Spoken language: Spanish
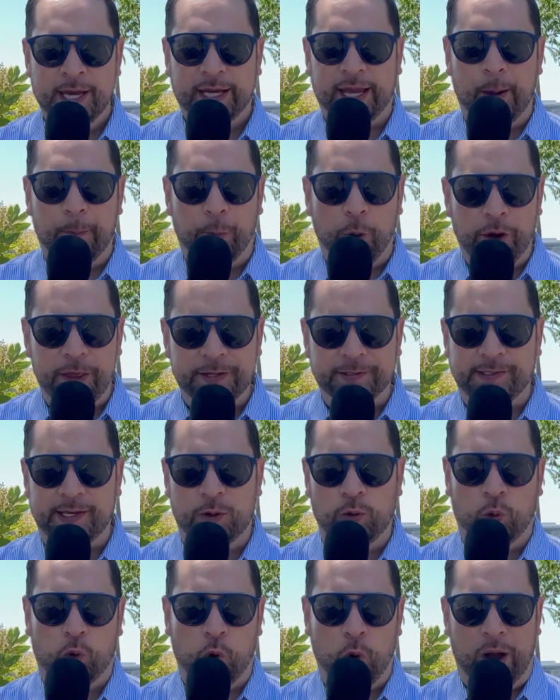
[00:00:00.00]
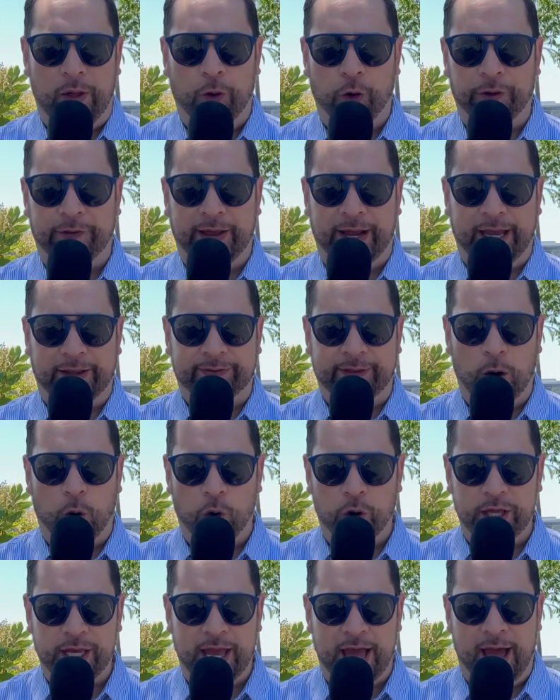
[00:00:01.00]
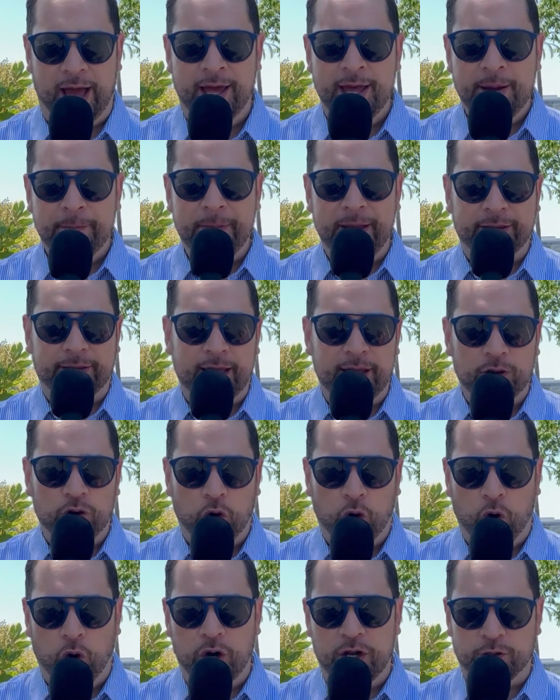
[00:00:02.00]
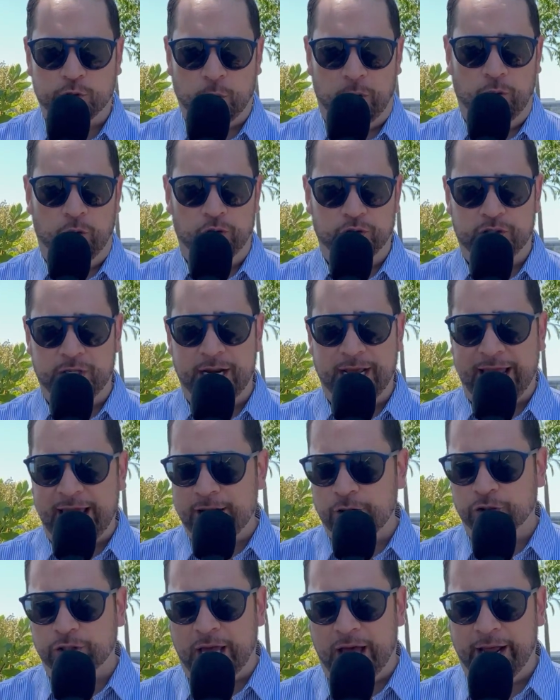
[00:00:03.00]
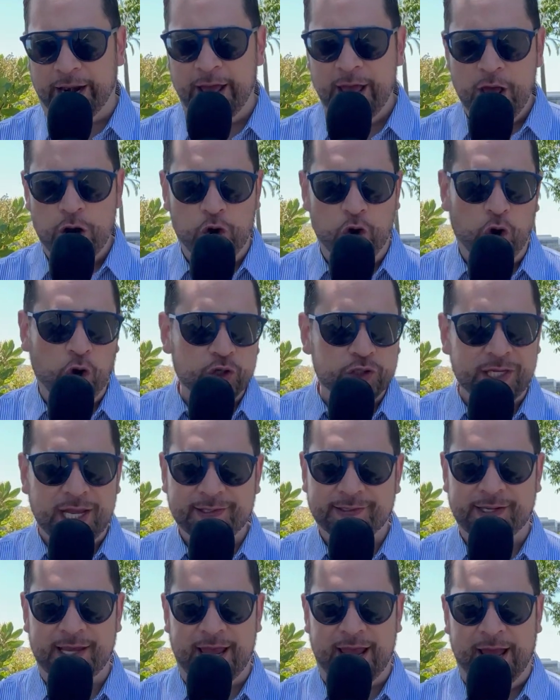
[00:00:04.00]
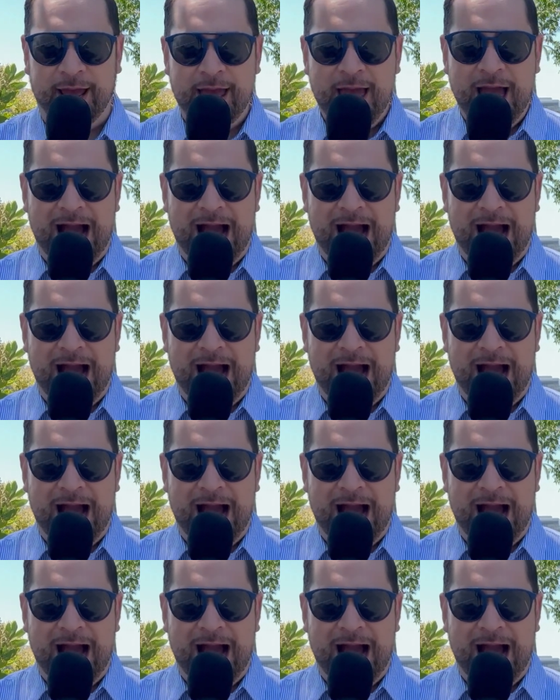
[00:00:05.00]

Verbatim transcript: que puede ser un jugador de categoría metiendo goles cuando los tiene que anotar, no los hace.